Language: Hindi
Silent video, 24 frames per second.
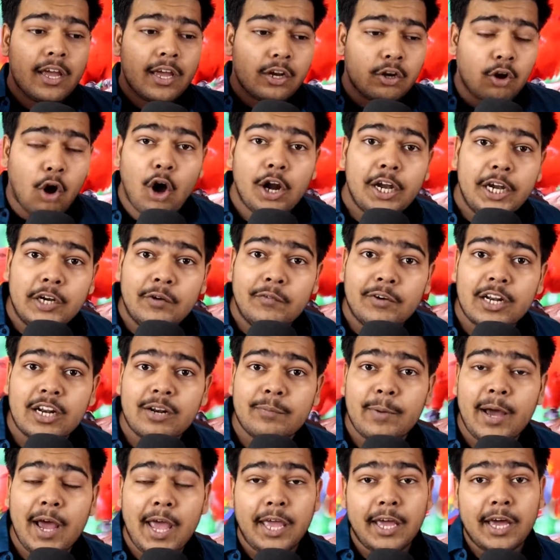नॉन इन्वर्टर
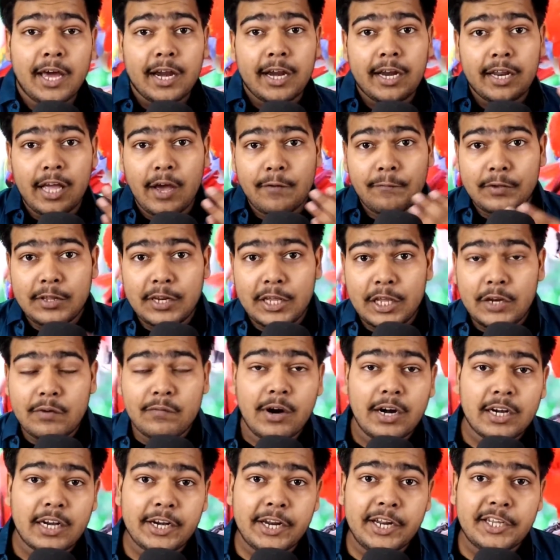बाय करें या फिर
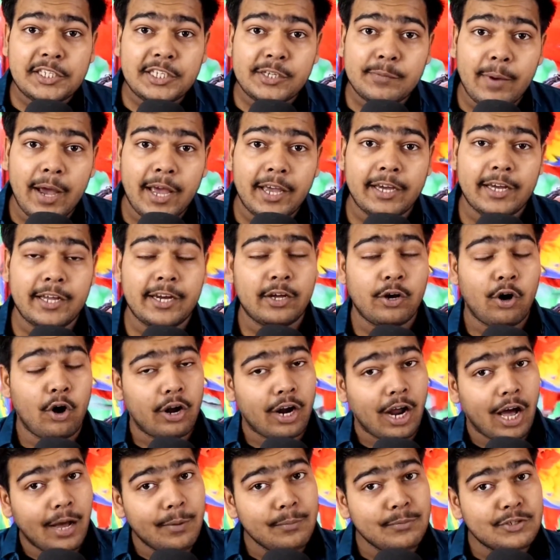इन्वर्टर एसी बाय करें और
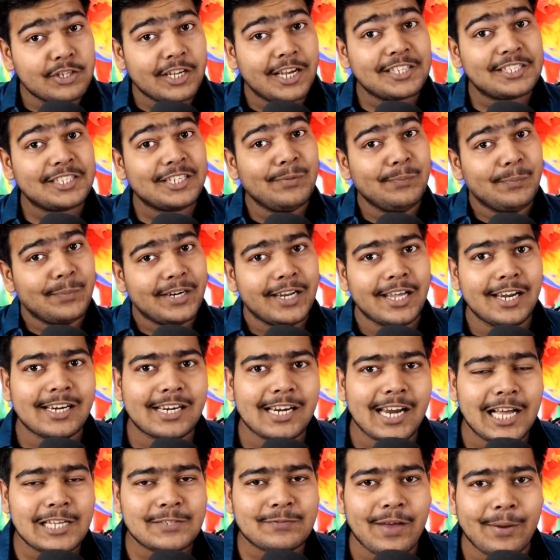हम जैसी मिडिल
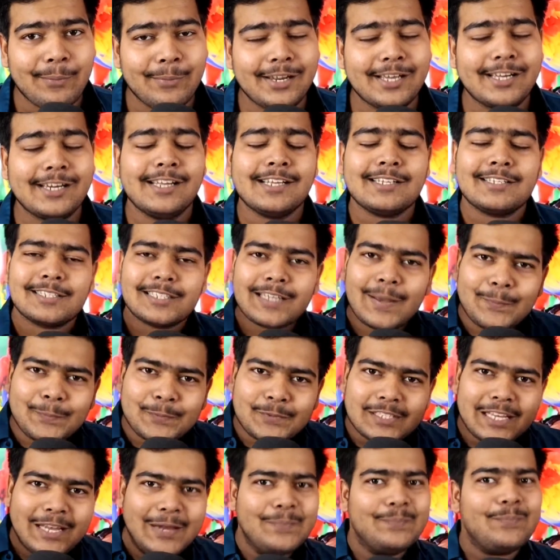क्लास फैमिली के लिए
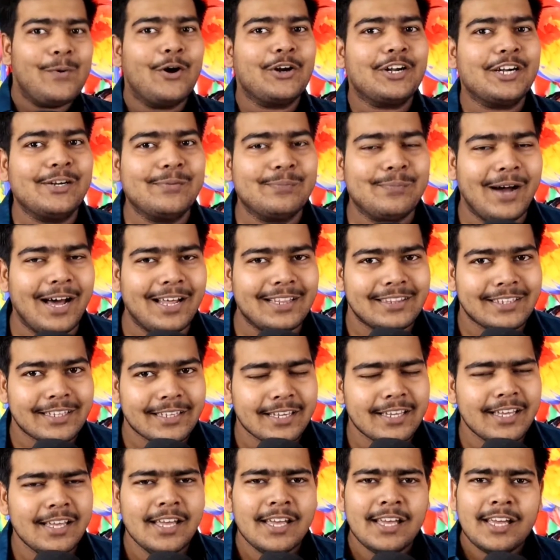सबसे इंपॉर्टेंट बात
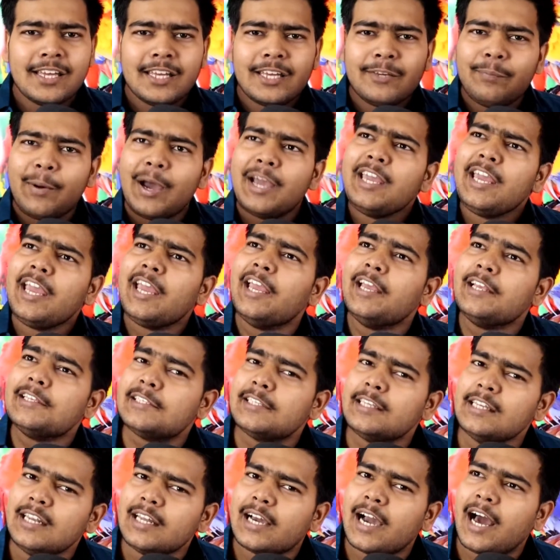ये कि भाई
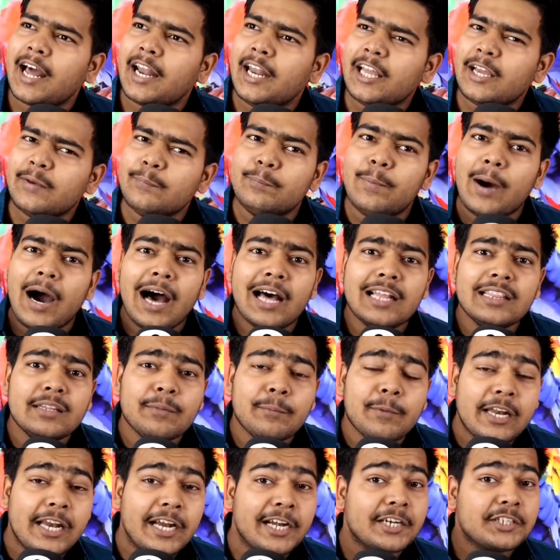एसी लगाने के बाद
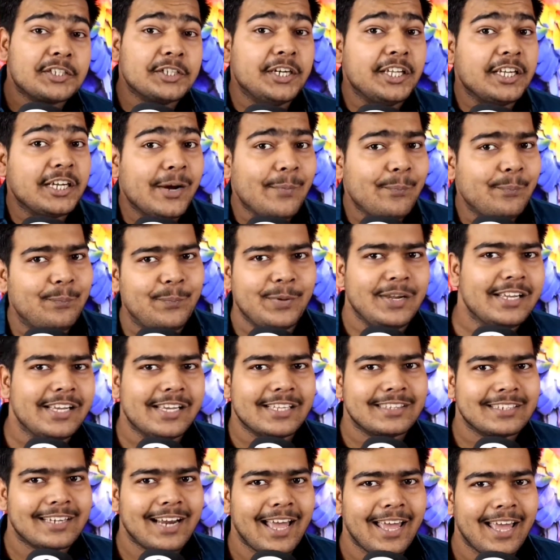इलेक्ट्रिसिटी का बिल
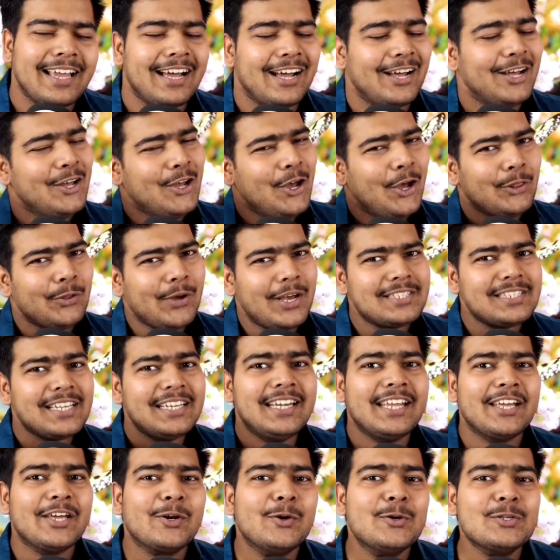कितना आएगा तो ऐसे
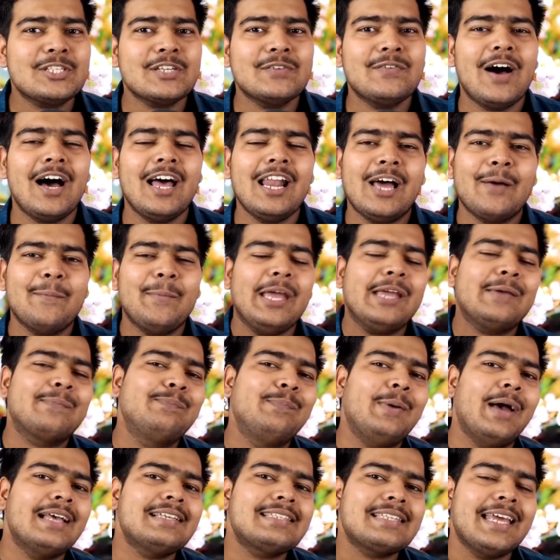ढेरों सवाल हमें एक
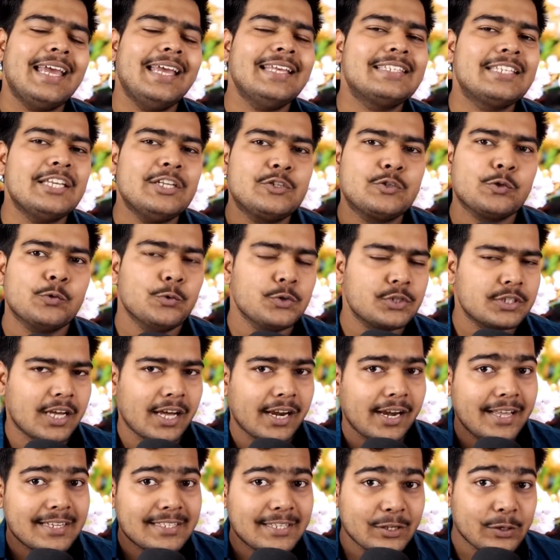बेस्ट एसी चूज
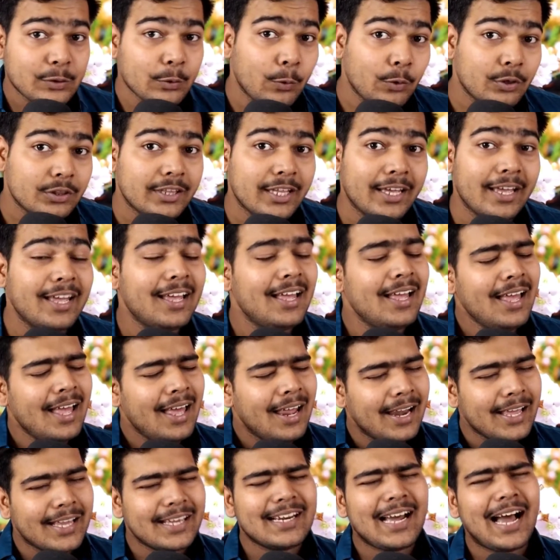करने से रोकते हैं
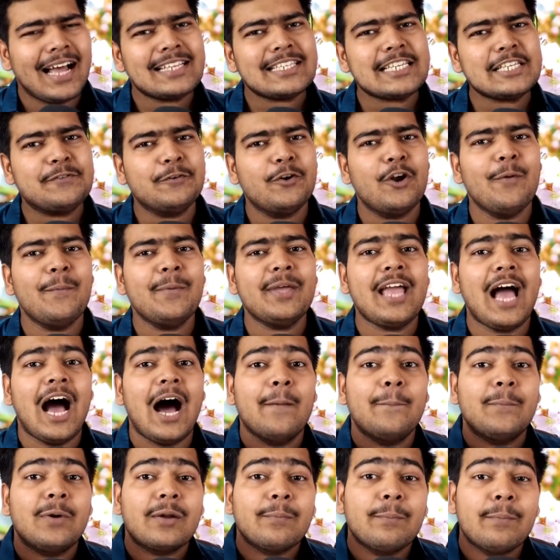लेकिन आज के इस वीडियो में यहां
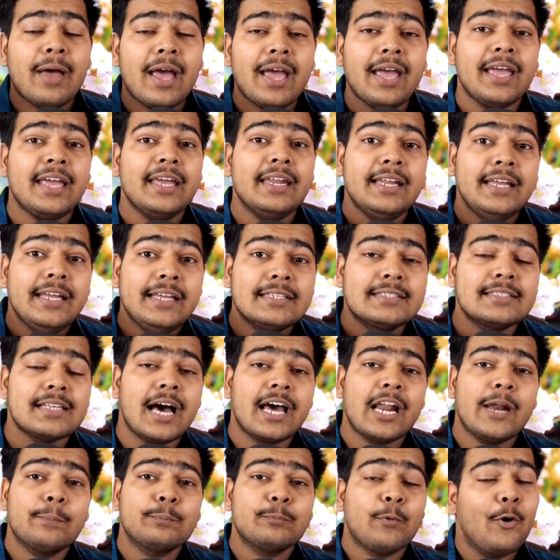पर मैं इन्हीं
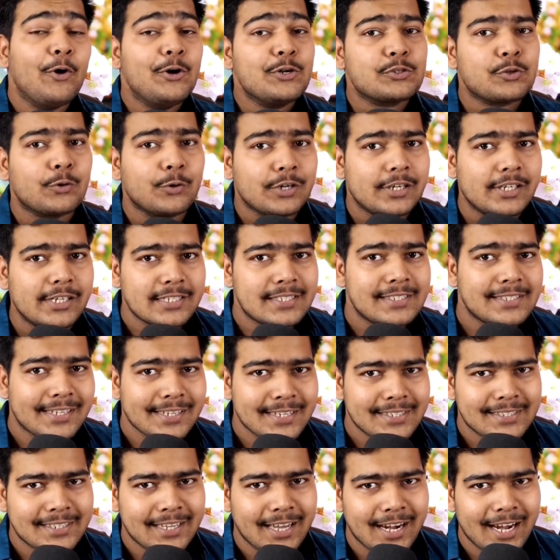सारे पॉइंट्स को
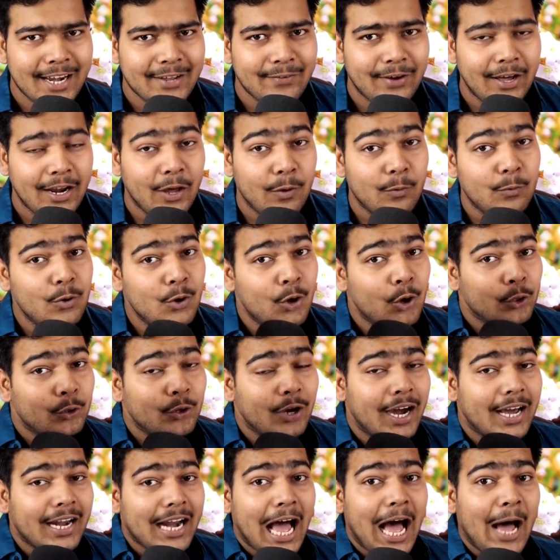डिस्कस करने वाला हूं तो
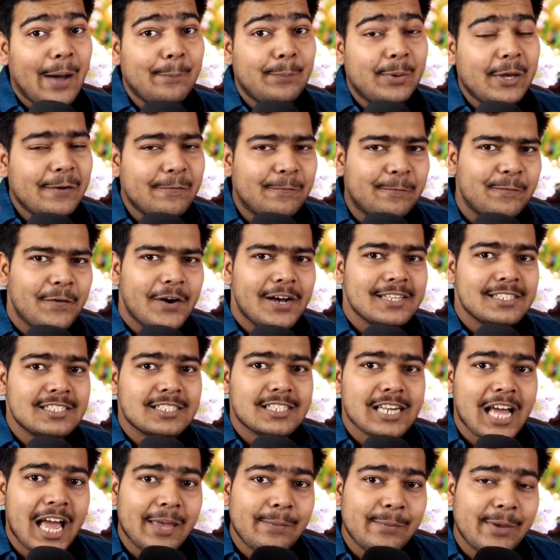अगर आप भी फर्स्ट
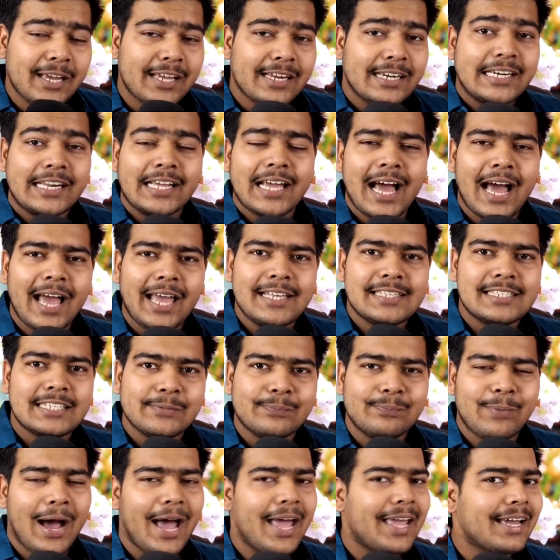टाइम एक नया एसी
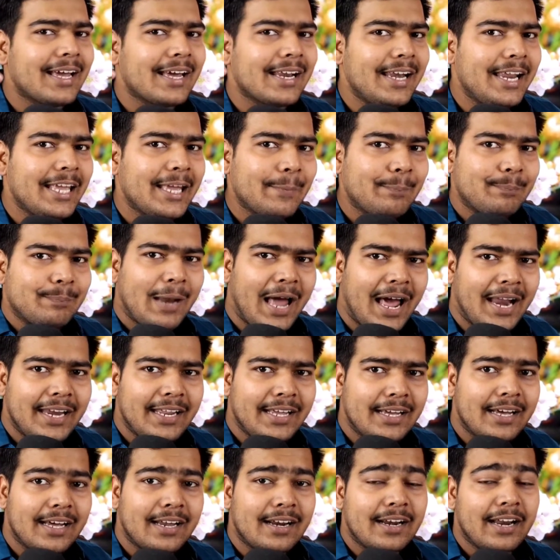बाय करने की प्लानिंग
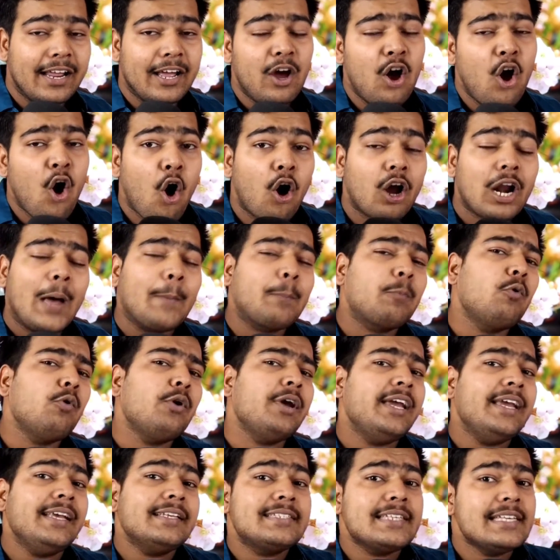कर रहे हैं और आपको
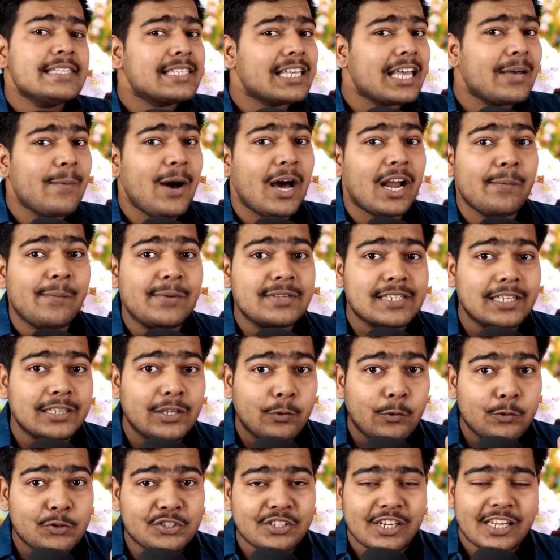एसीज के बारे में ज्यादा
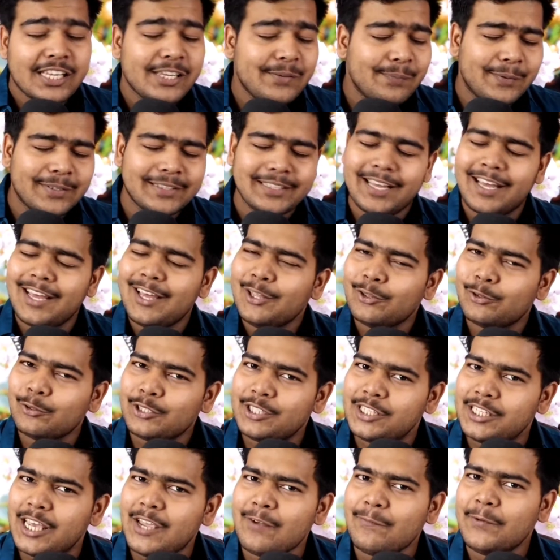कुछ नहीं पता है तो
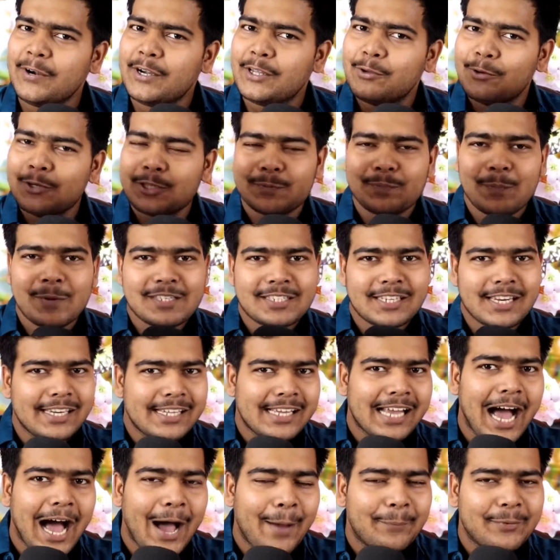ये वीडियो स्पेशली
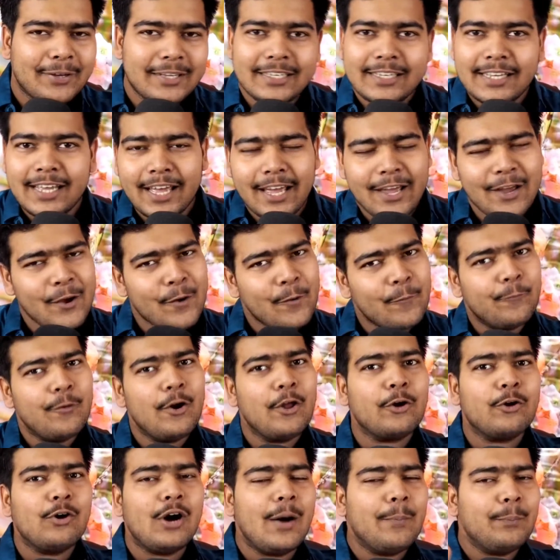आपके लिए है
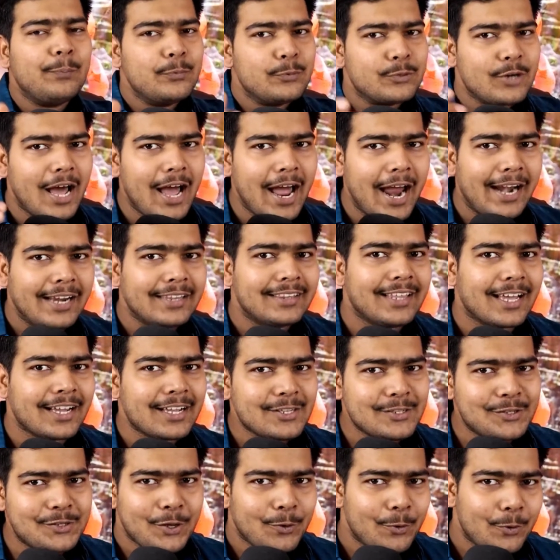वीडियो को आप पूरा एंड तक
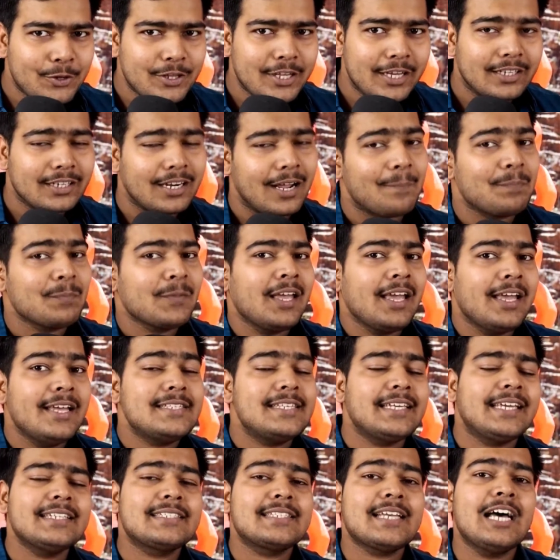जरूर देखना
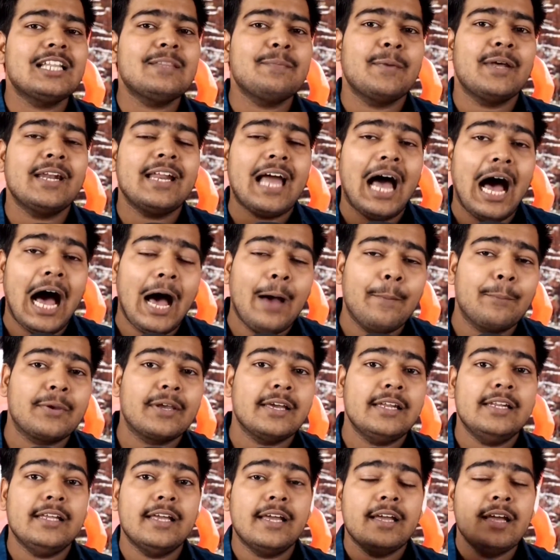इसी के साथ मैंने
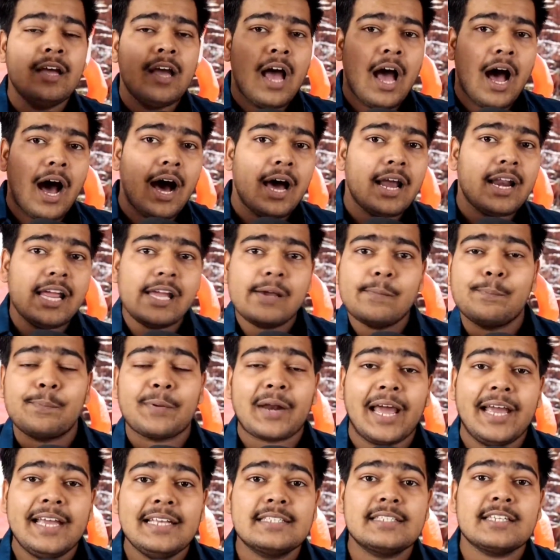आपके लिए हर एक
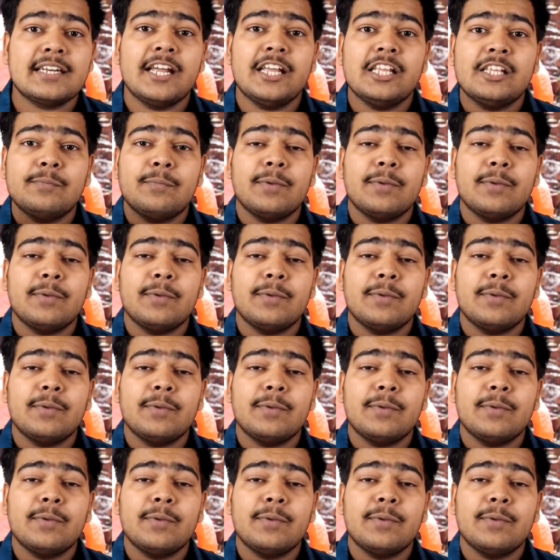प्राइस रेंज